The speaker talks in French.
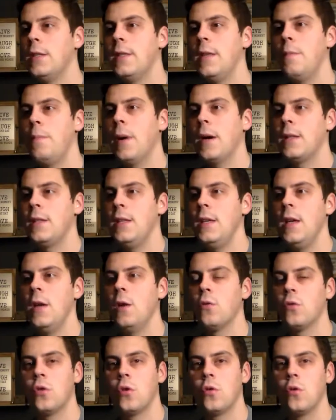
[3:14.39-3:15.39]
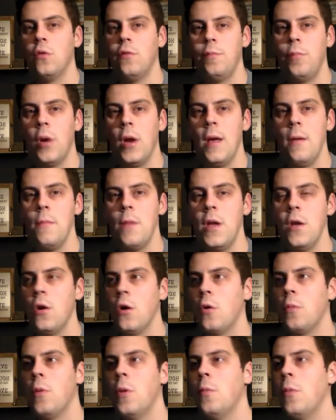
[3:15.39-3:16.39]
C'est parti et on se retrouve pour les
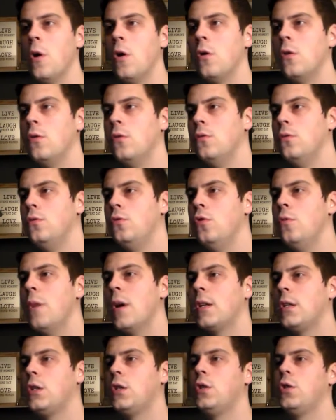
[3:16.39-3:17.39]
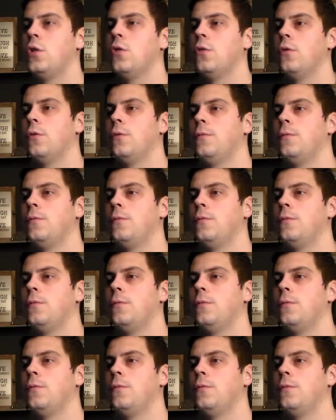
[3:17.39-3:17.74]
meilleurs moments du match.